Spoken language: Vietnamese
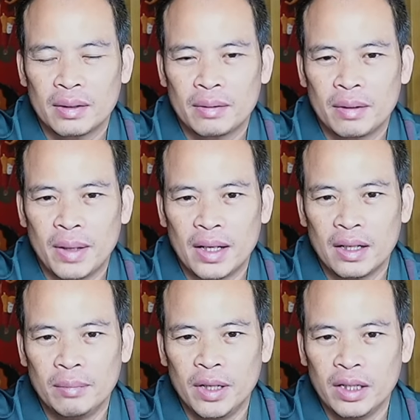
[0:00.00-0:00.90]
Các bạn
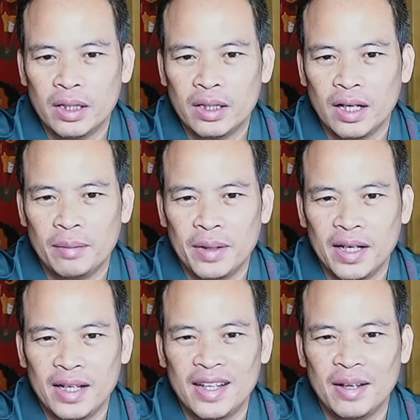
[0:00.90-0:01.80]
đợi mình tí nhé, để mình
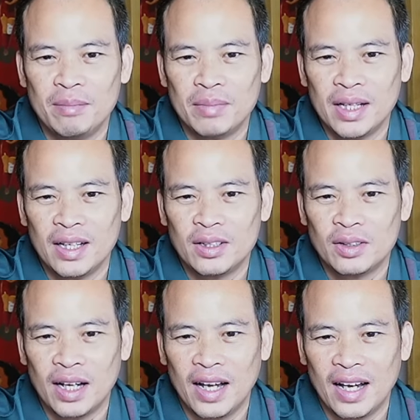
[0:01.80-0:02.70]
đi tìm. Bây giờ chúng
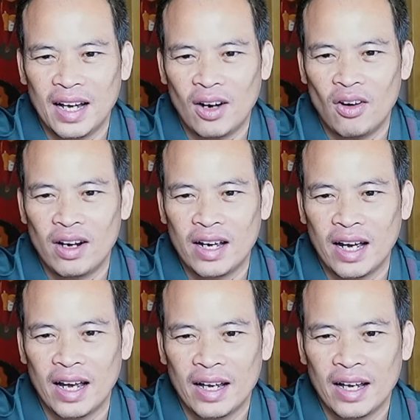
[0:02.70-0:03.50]
ta... Ok.